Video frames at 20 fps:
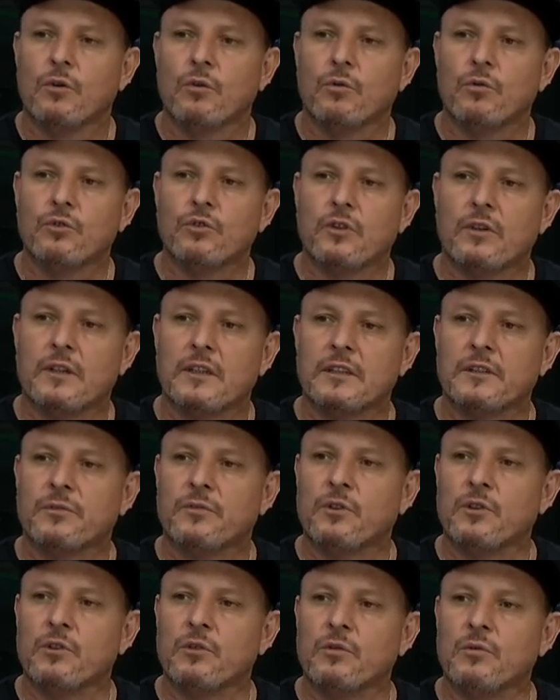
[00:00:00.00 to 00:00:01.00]
O Jonas
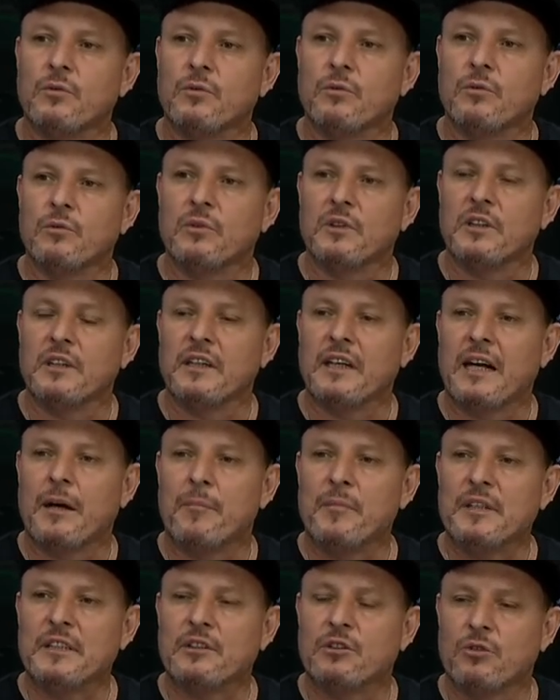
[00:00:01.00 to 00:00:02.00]
foi o que
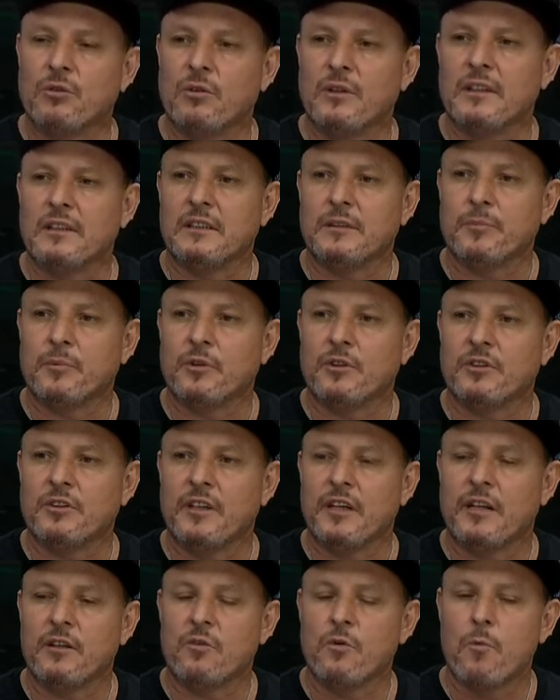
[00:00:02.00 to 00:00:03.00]
encabeçou esse
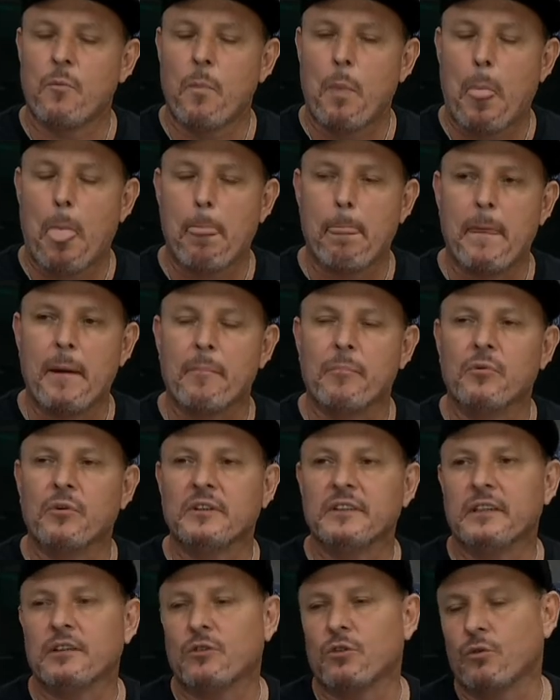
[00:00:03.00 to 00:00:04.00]
projeto
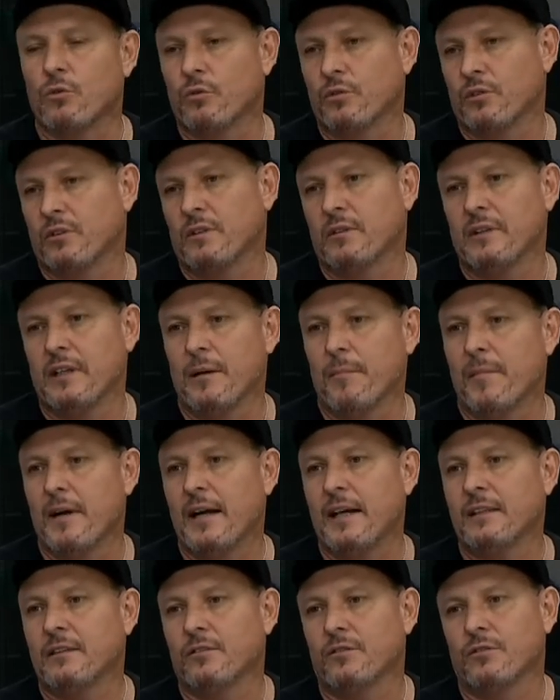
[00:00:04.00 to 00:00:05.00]
depois entrou os
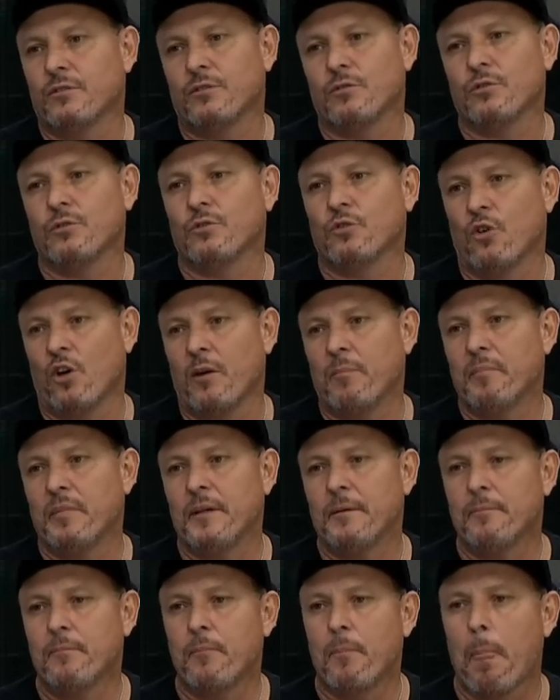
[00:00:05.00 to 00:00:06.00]
demais, o Jop,
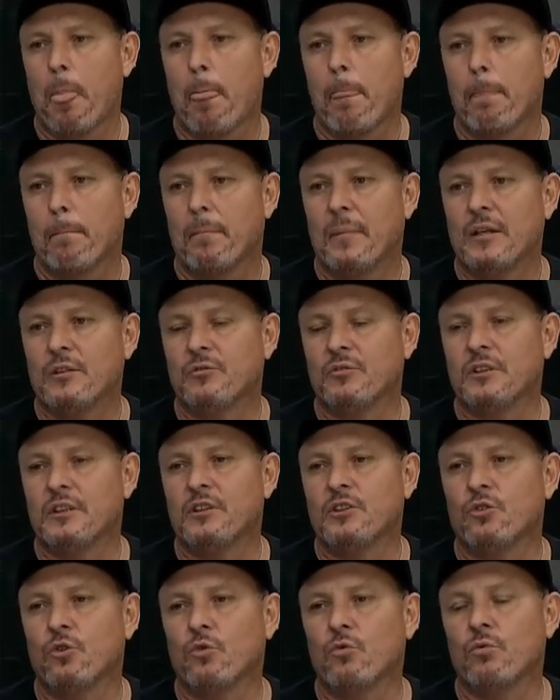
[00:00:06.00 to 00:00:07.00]
mas
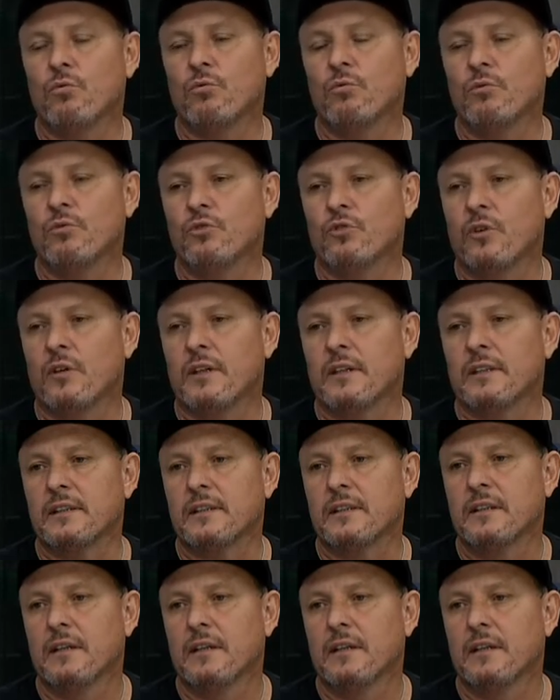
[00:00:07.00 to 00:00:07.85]
iniciou com o Jonas.